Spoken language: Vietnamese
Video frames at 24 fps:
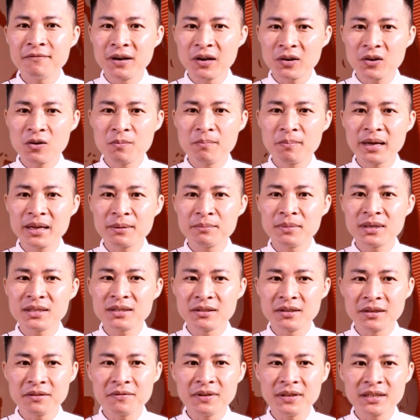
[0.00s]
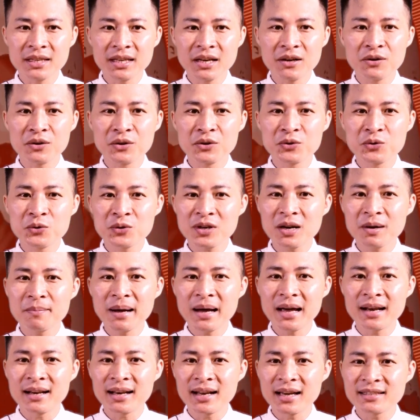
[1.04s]
và comment bên dưới video.
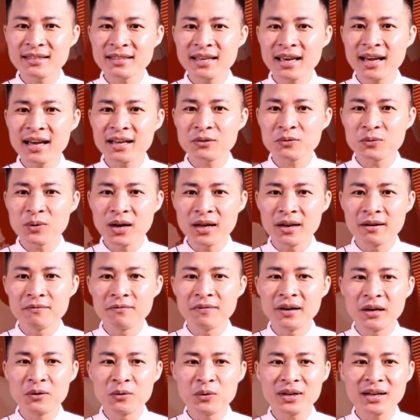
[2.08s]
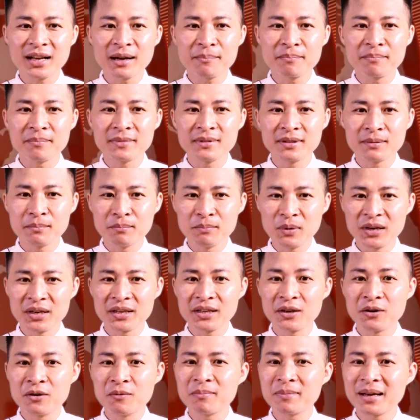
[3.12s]
Chúc các bạn lái xe an toàn và luôn
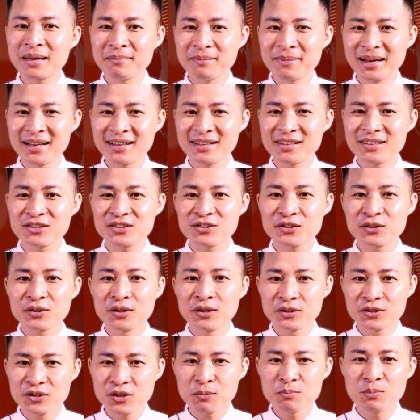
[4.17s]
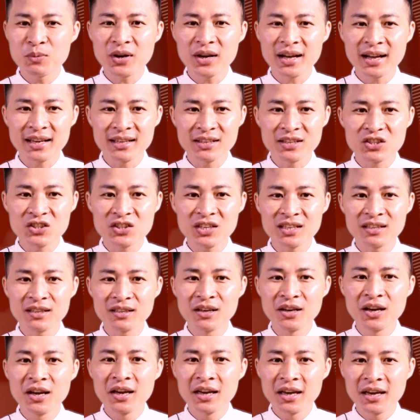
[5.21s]
gặp mọi điều may mắn trong mỗi hành trình. Hẹn
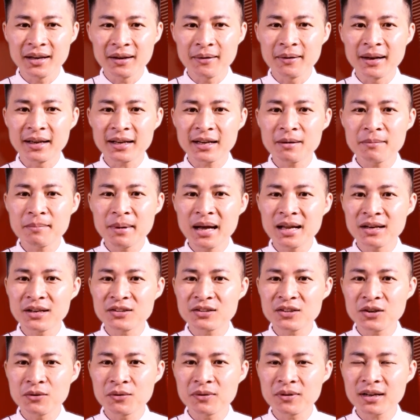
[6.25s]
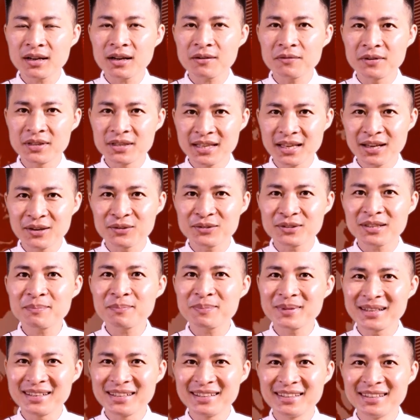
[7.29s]
gặp lại các bạn trong các video sắp
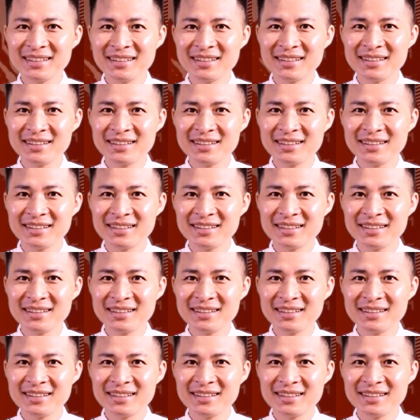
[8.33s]
tới.